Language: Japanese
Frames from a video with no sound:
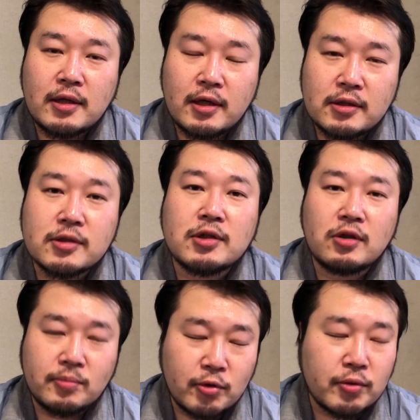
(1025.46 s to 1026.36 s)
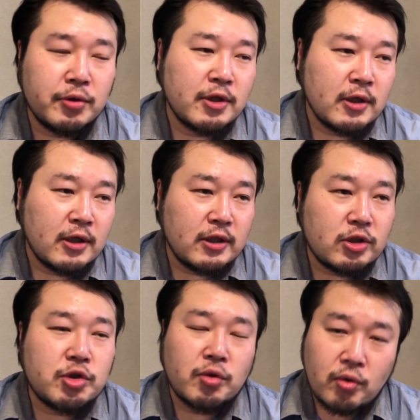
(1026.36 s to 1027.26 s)
ないんですけども
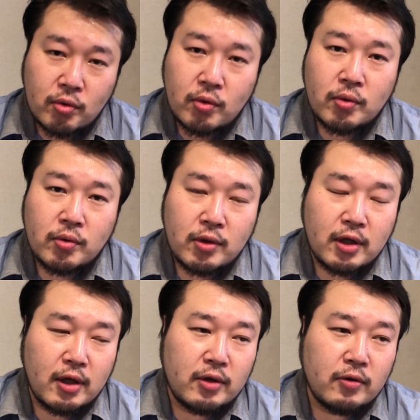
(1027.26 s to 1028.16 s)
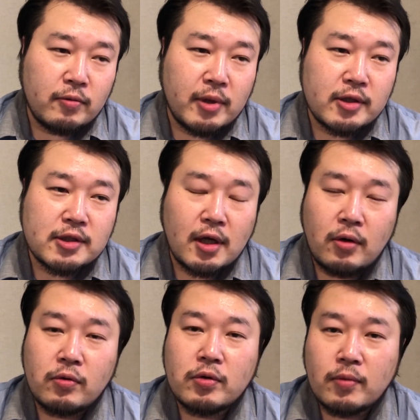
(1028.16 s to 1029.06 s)
一応あの
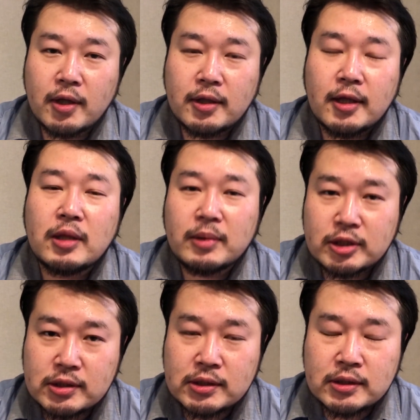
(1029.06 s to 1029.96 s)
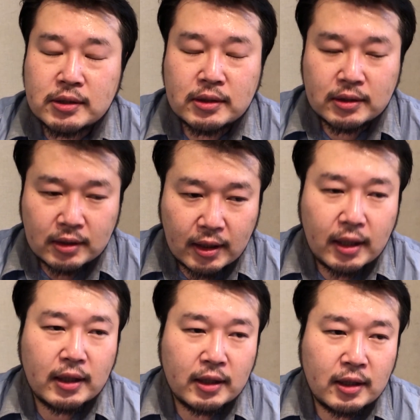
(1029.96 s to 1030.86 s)
フェイスアンロックはできます。は
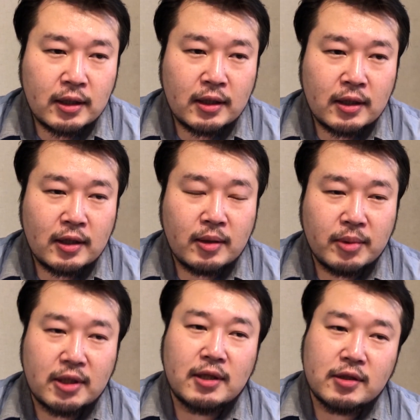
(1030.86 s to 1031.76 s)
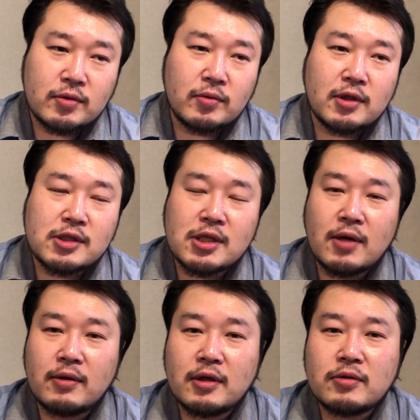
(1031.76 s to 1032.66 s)
いまあ、ただそんな
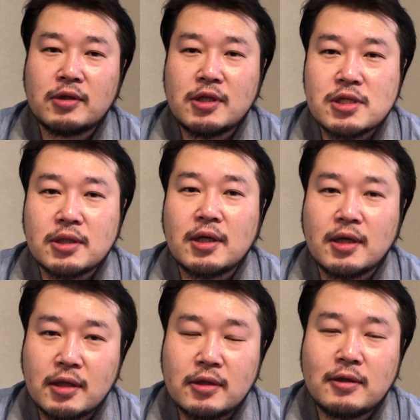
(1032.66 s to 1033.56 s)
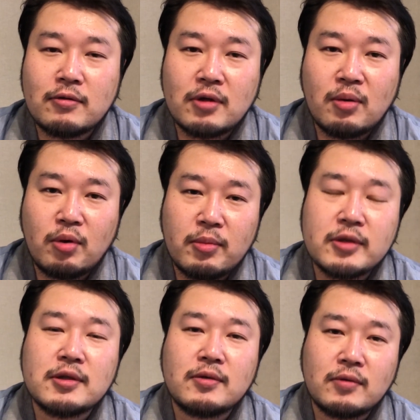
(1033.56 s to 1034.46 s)
使わなくていいんじゃないかなっていうふうに思い
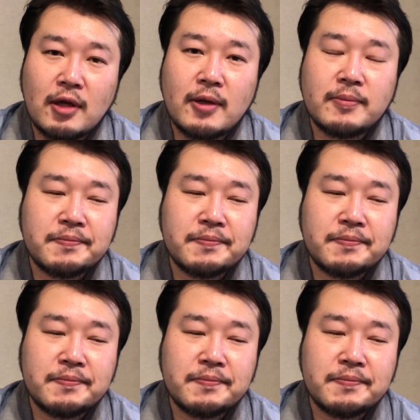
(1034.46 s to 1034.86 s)
ますけどね。